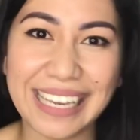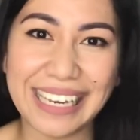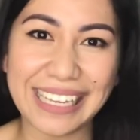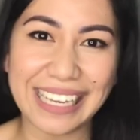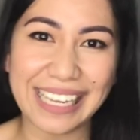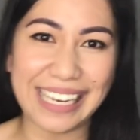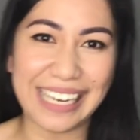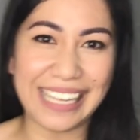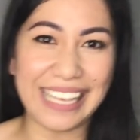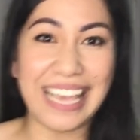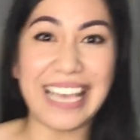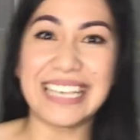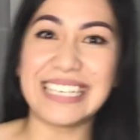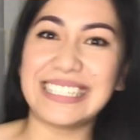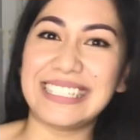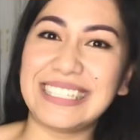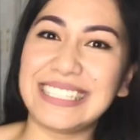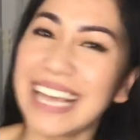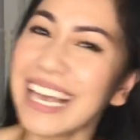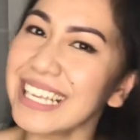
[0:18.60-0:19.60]
kilikili.
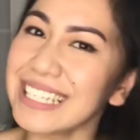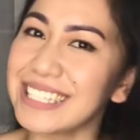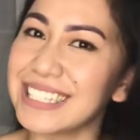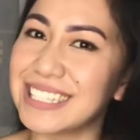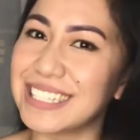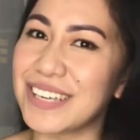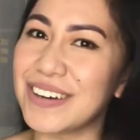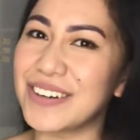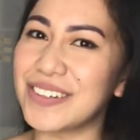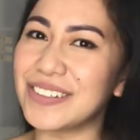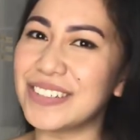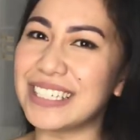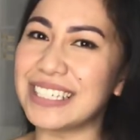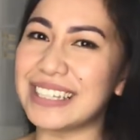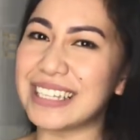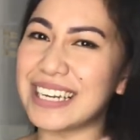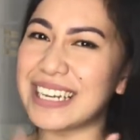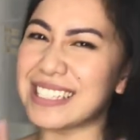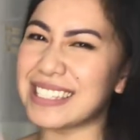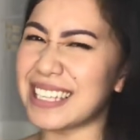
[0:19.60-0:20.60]
Yes! So, kung
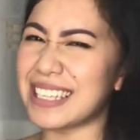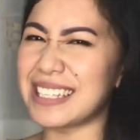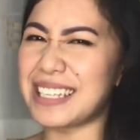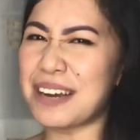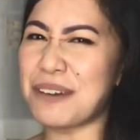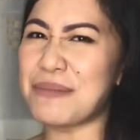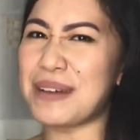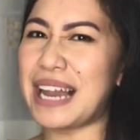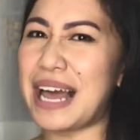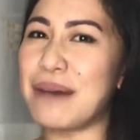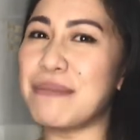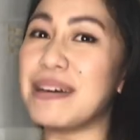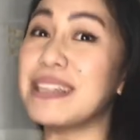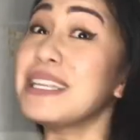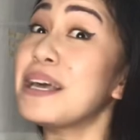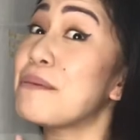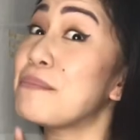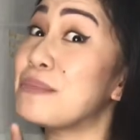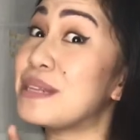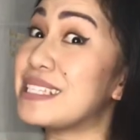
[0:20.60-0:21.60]
interested kang malaman,
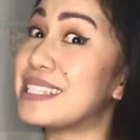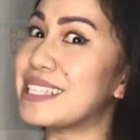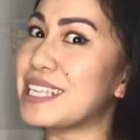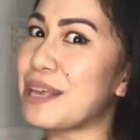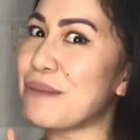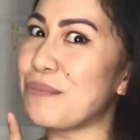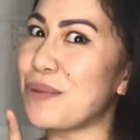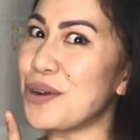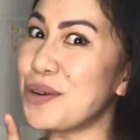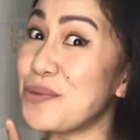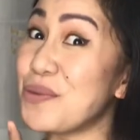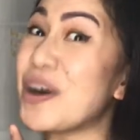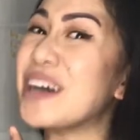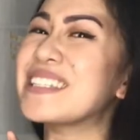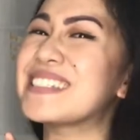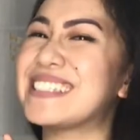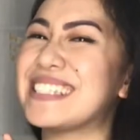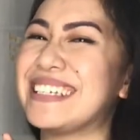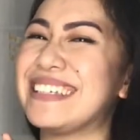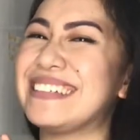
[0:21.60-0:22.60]
please keep on
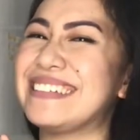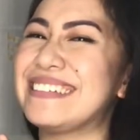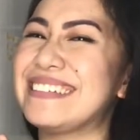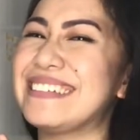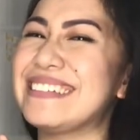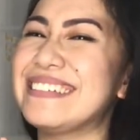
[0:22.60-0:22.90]
watching.